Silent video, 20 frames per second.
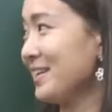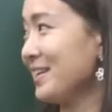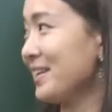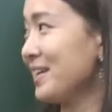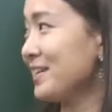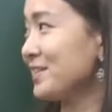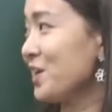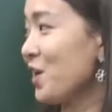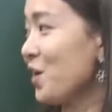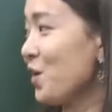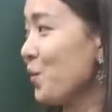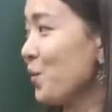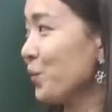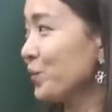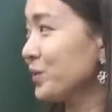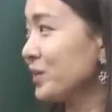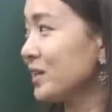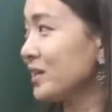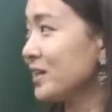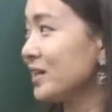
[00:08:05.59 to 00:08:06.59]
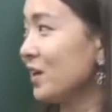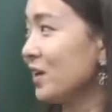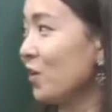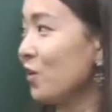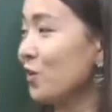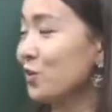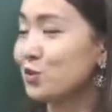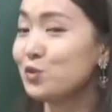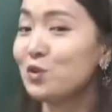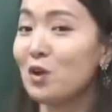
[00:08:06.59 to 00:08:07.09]
이래서 오늘
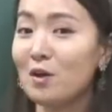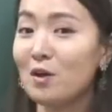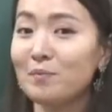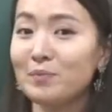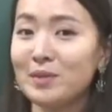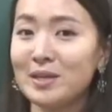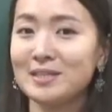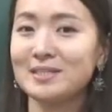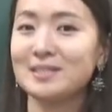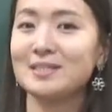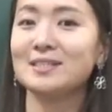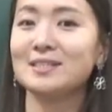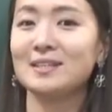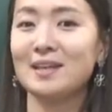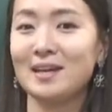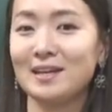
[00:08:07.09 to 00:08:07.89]
수업 택시